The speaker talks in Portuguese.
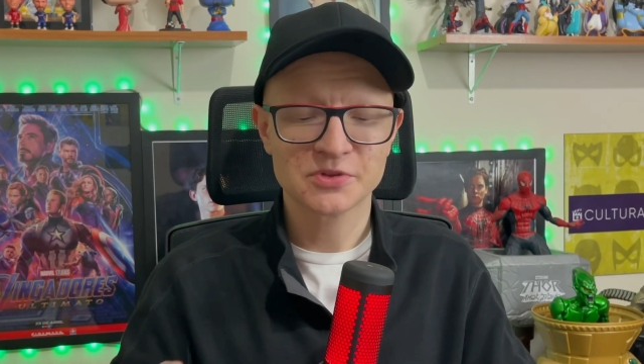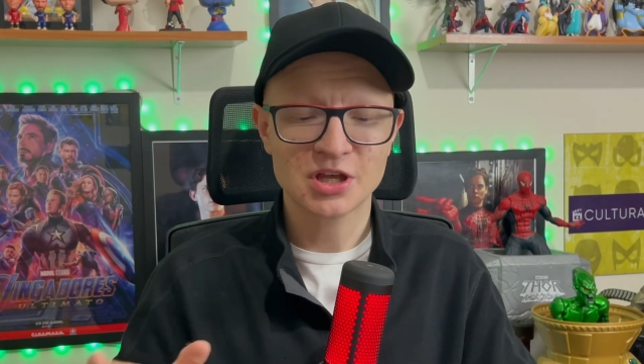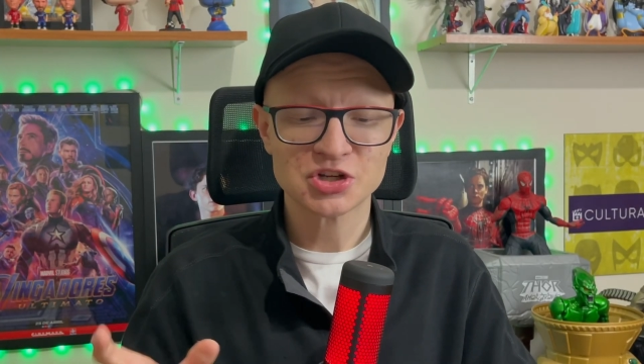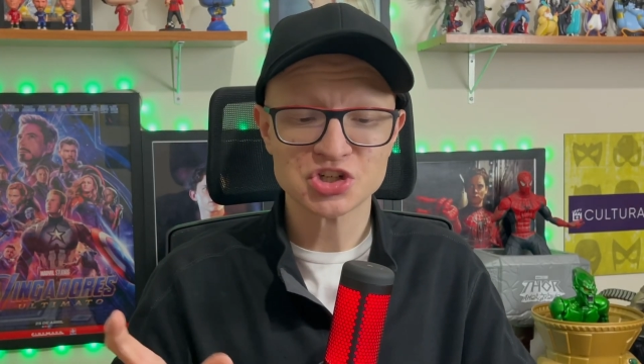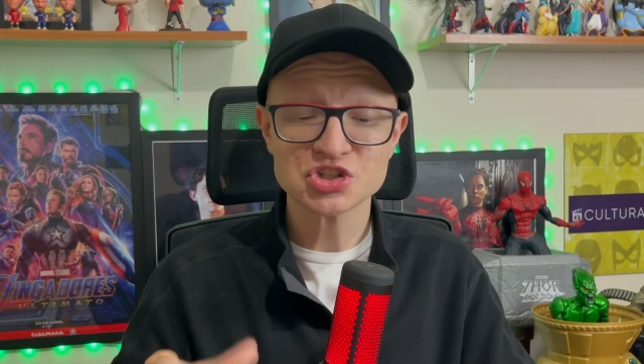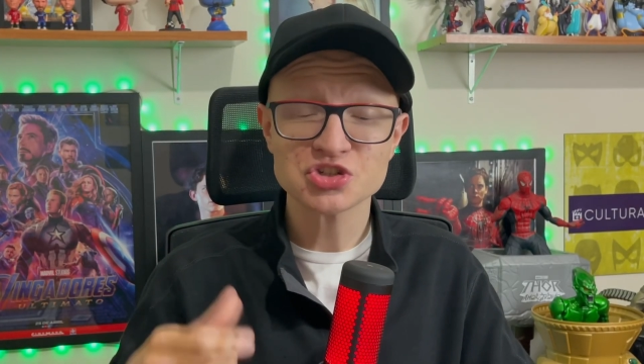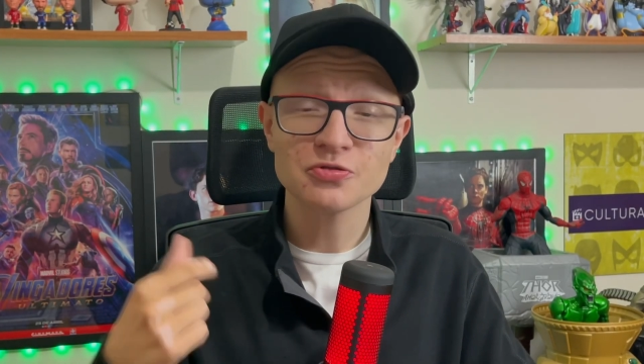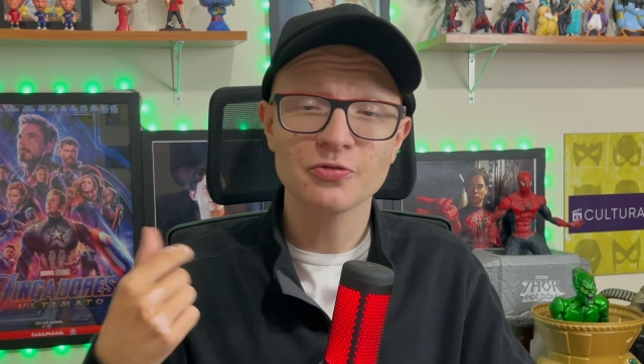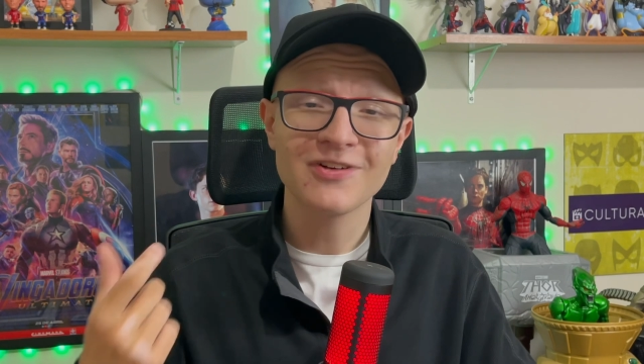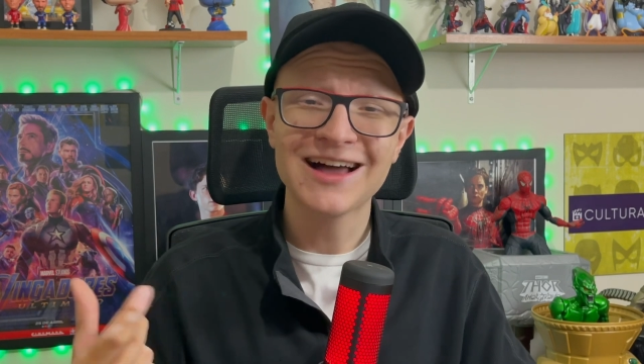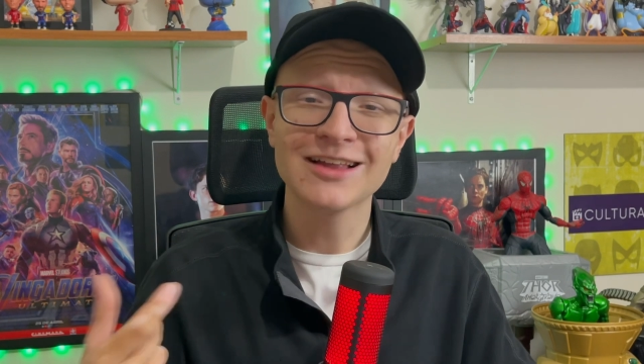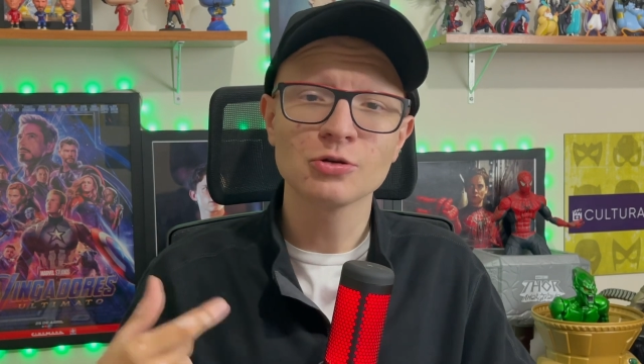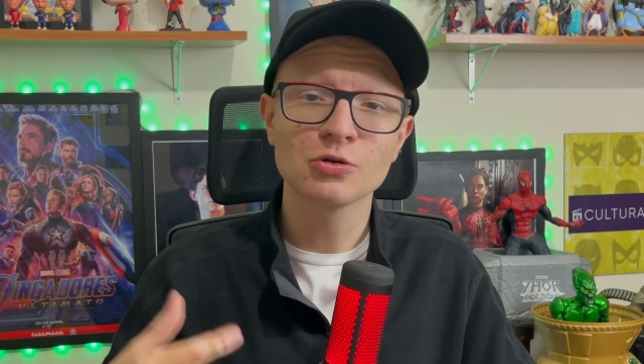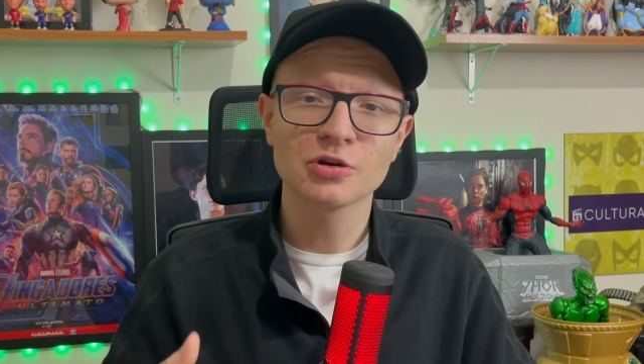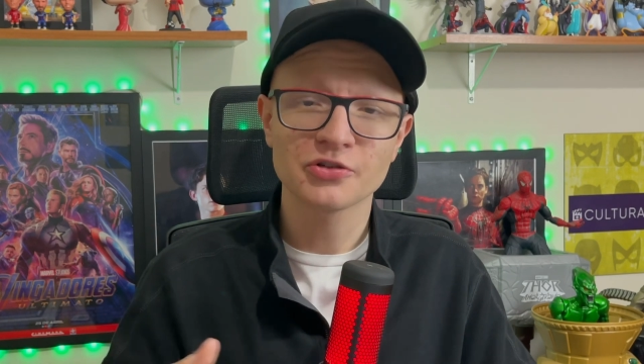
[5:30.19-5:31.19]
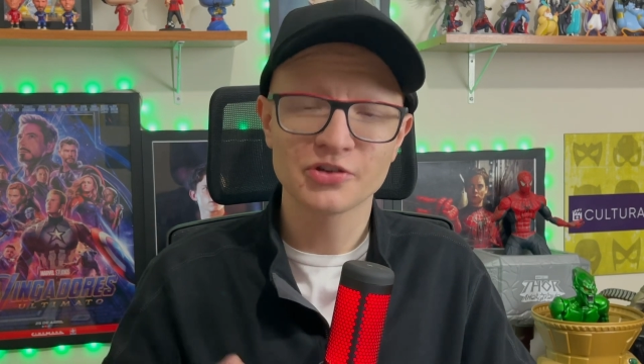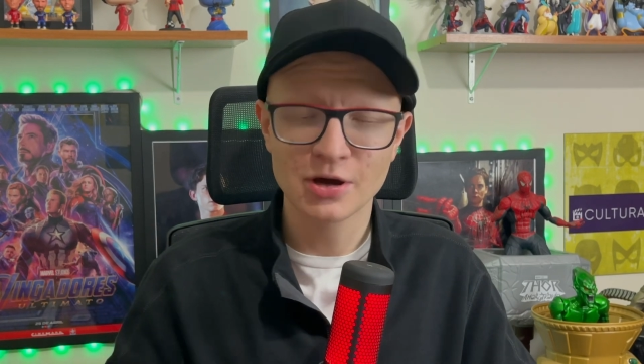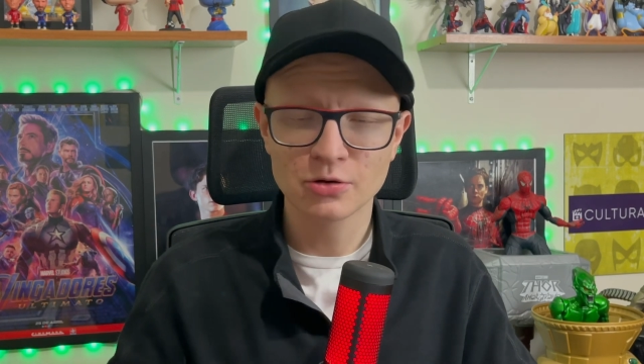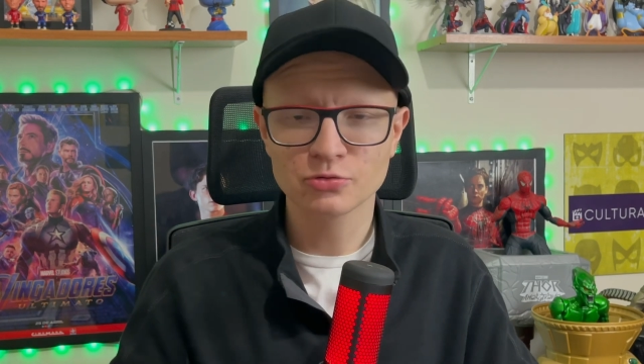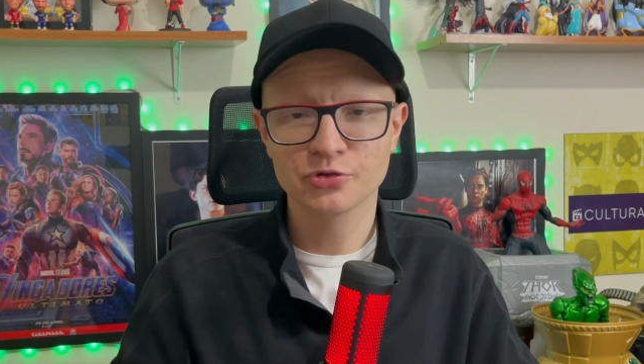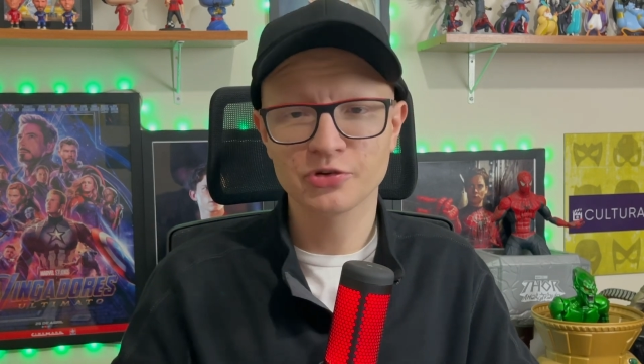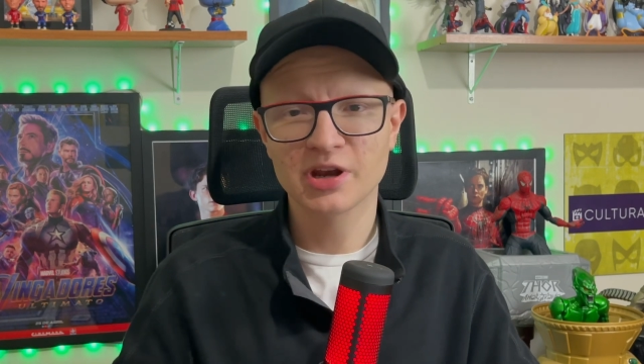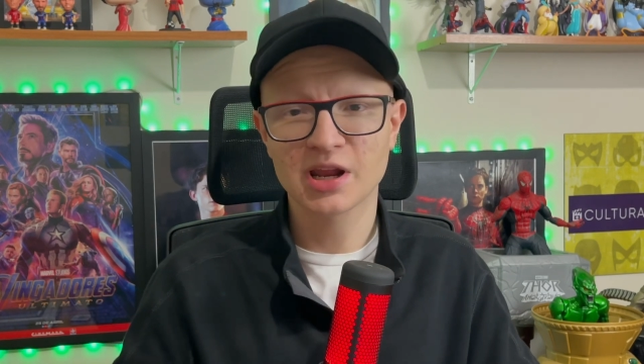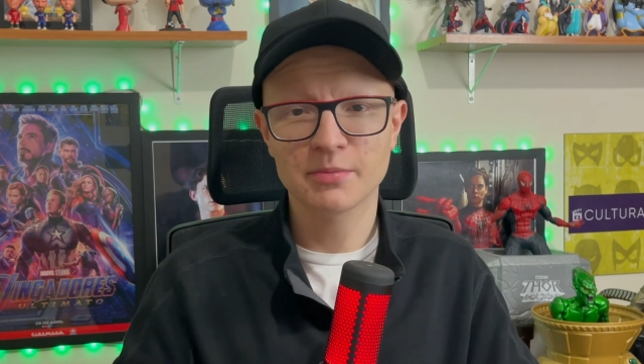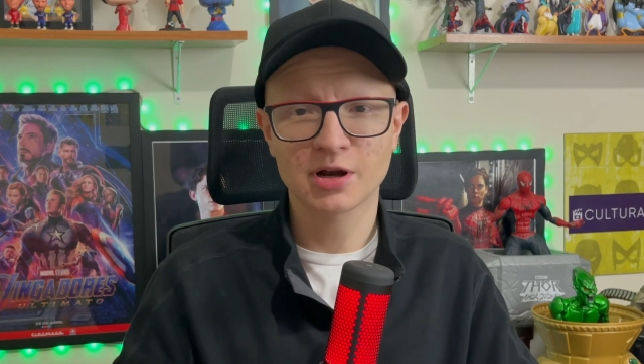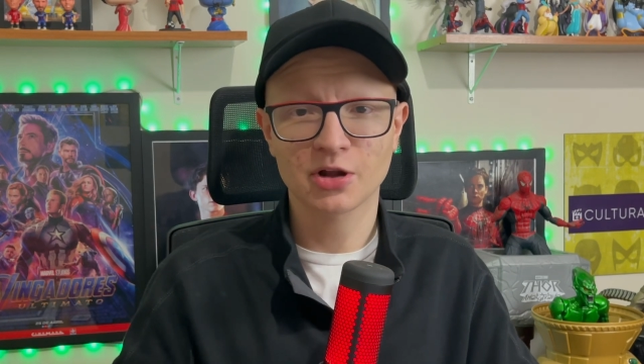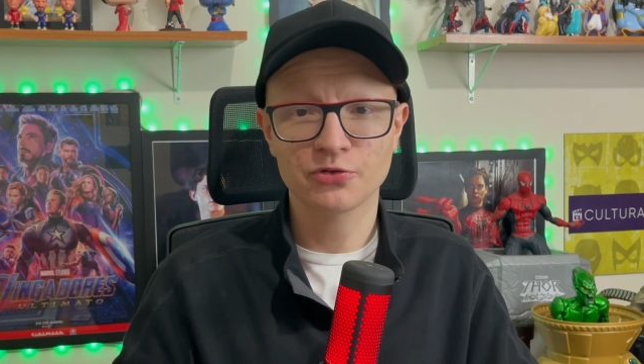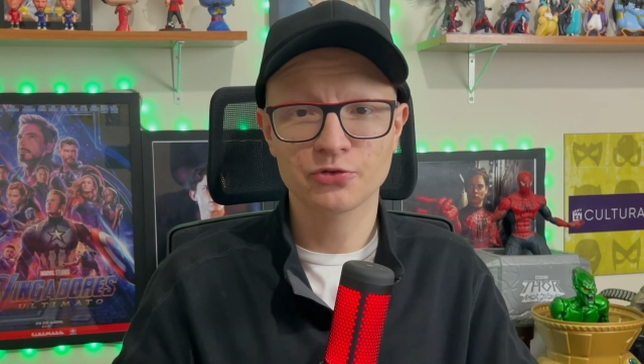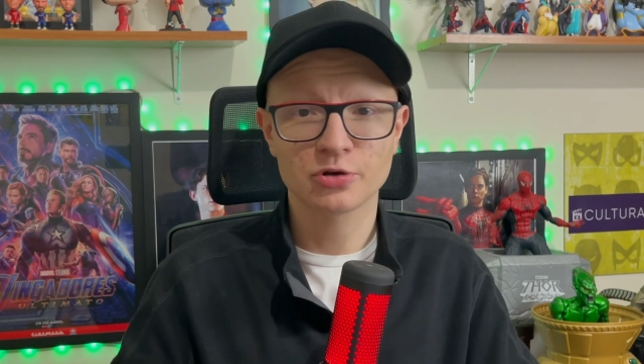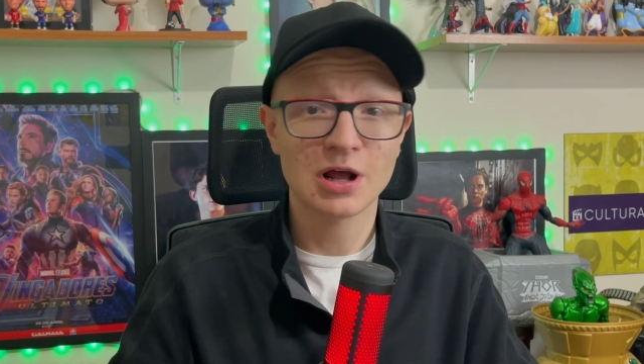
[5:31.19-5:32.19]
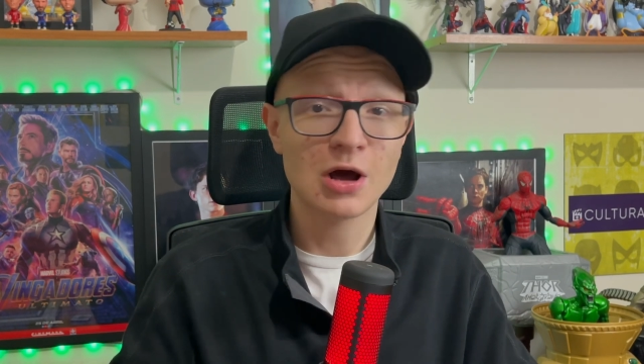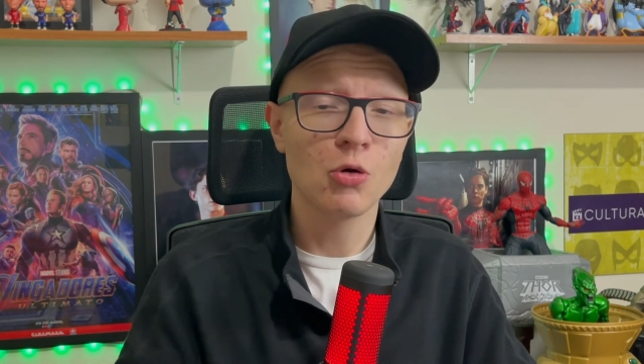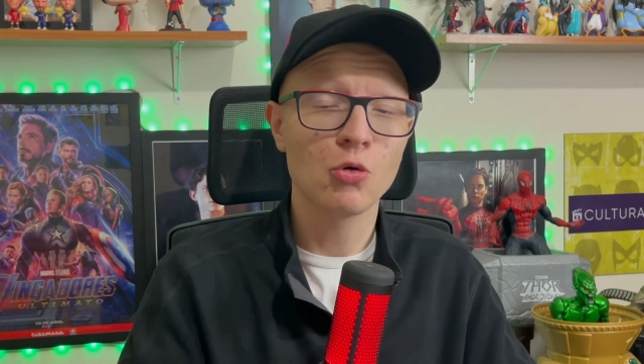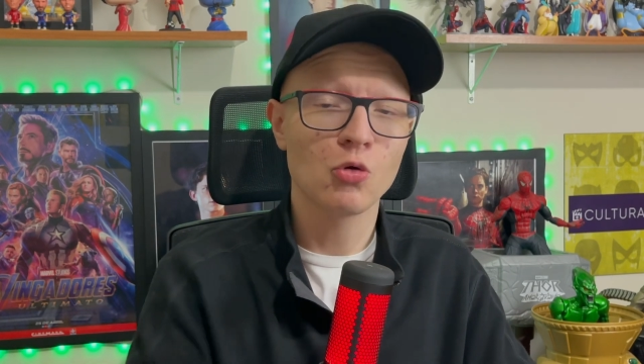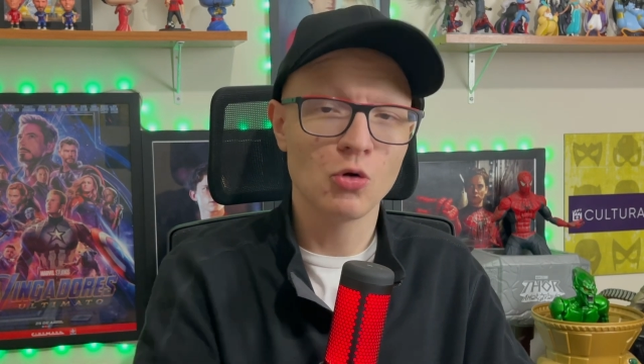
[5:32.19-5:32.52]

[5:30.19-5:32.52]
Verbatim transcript: da gente valorizar o cinema nacional,